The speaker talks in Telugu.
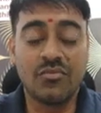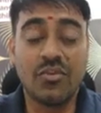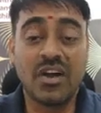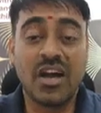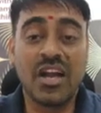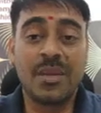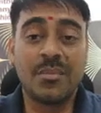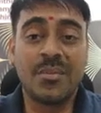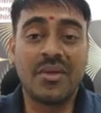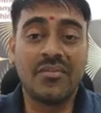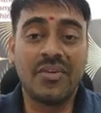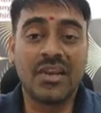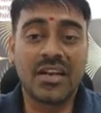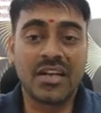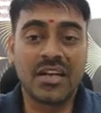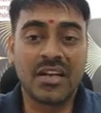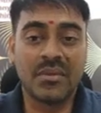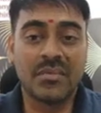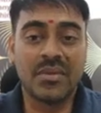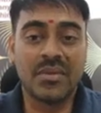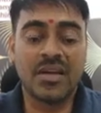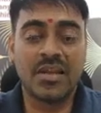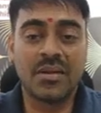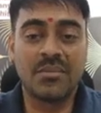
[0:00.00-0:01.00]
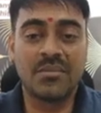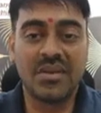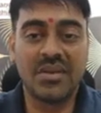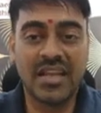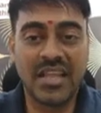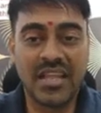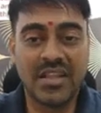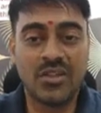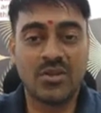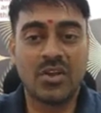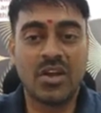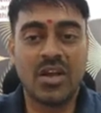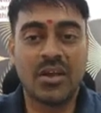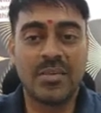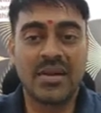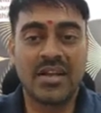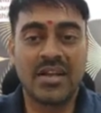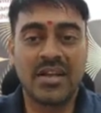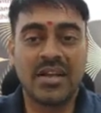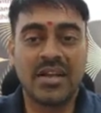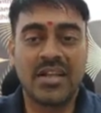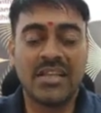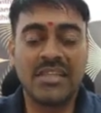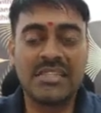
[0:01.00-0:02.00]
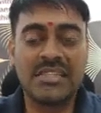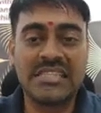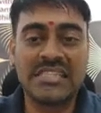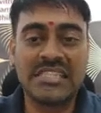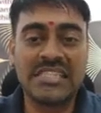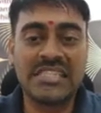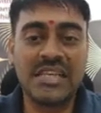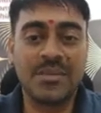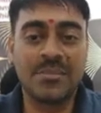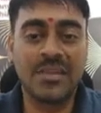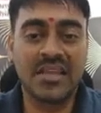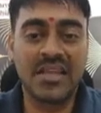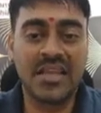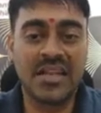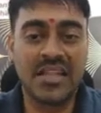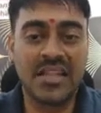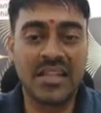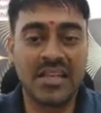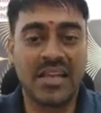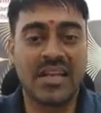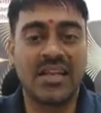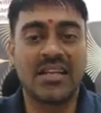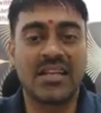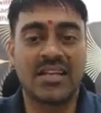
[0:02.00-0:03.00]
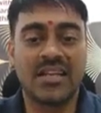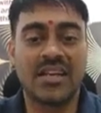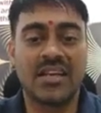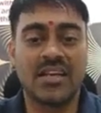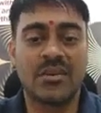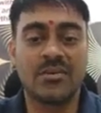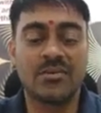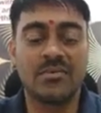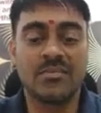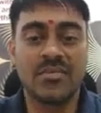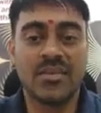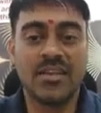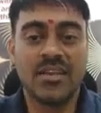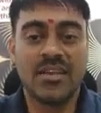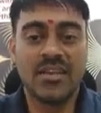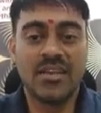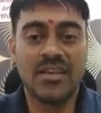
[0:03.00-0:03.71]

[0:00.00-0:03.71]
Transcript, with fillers: వాళ్ళ మీద వాళ్ళకి నమ్మకం లేదు కాబట్టినే సిస్టమ్ కి అనేది కనెక్ట్ గారు